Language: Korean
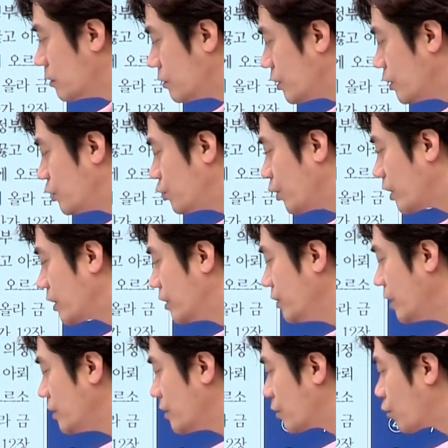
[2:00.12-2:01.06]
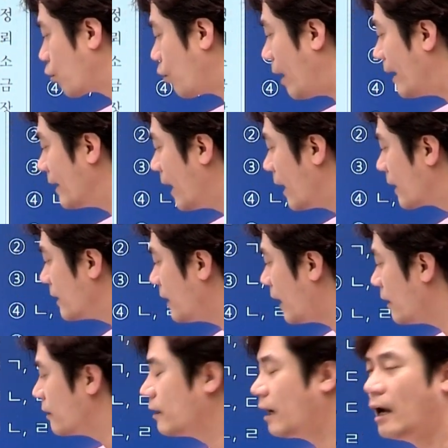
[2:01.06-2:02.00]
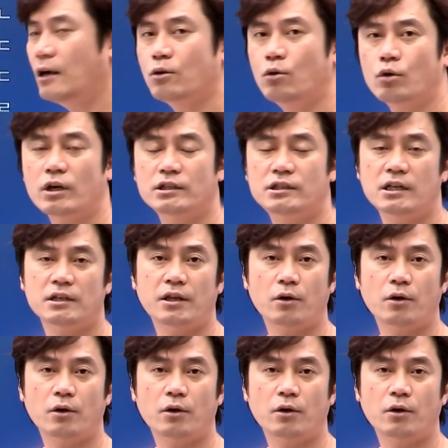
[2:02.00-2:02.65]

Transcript: 최초의 근대적 관악이라는 거 알고 계셔야